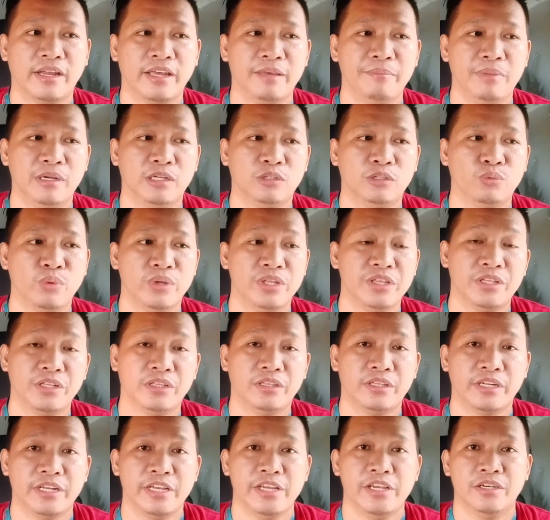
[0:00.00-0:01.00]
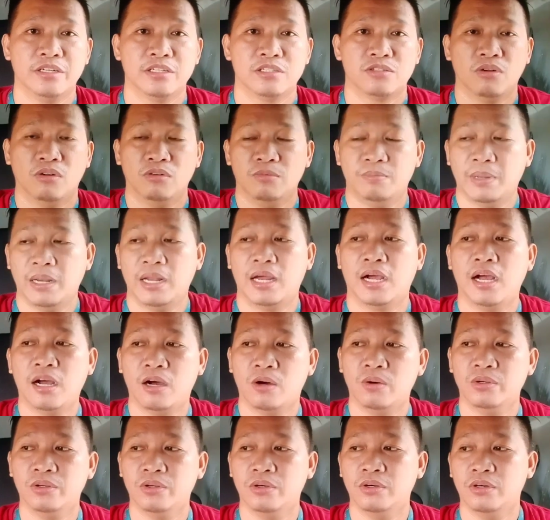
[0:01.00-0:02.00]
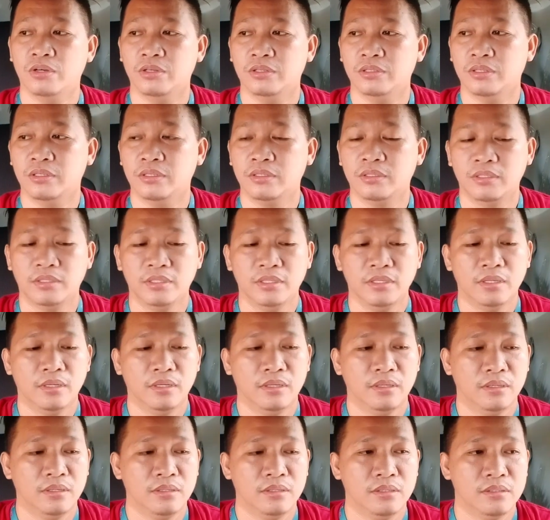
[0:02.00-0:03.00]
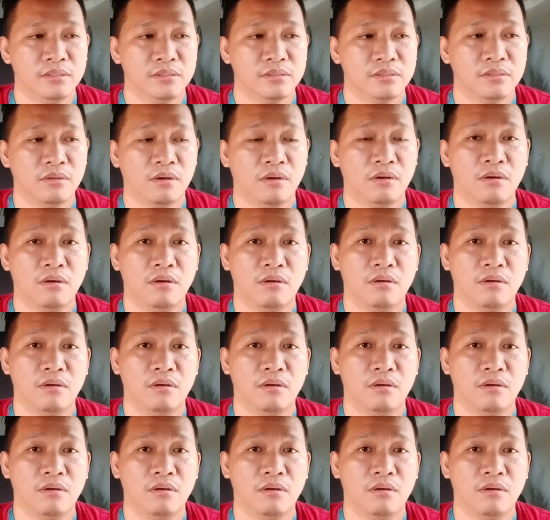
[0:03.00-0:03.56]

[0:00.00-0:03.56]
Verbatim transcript: driver 23 years old pa lang ako noon so